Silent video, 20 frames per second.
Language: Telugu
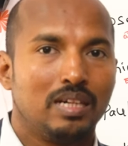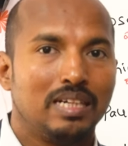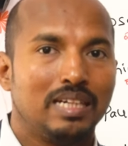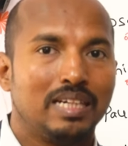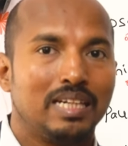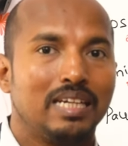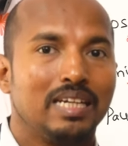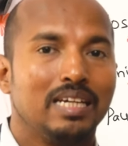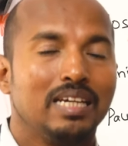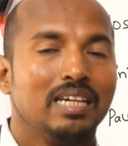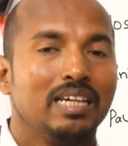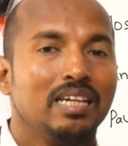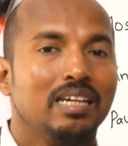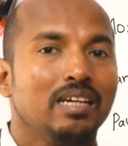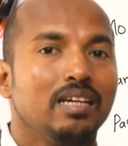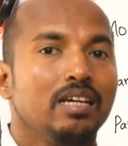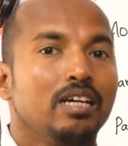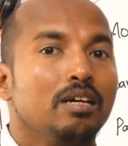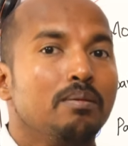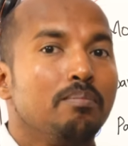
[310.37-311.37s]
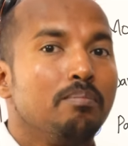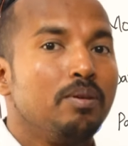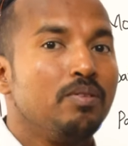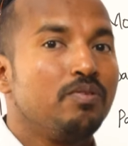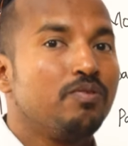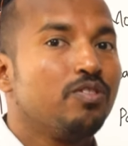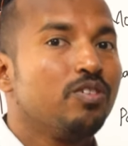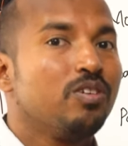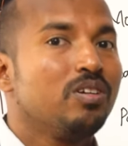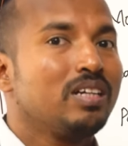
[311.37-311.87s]
అంటే
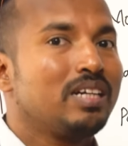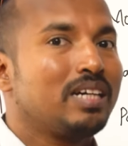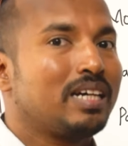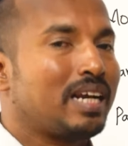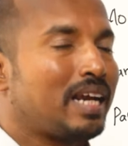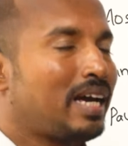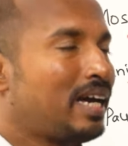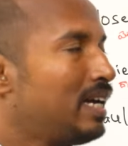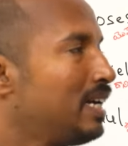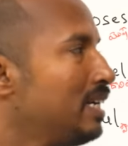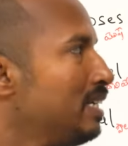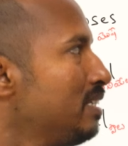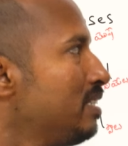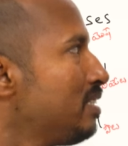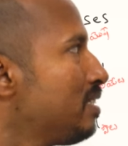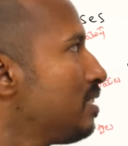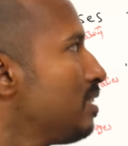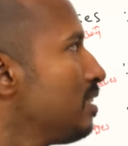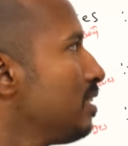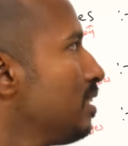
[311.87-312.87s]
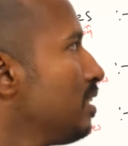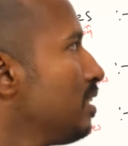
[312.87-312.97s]
బిఫోర్ క్రైస్ట్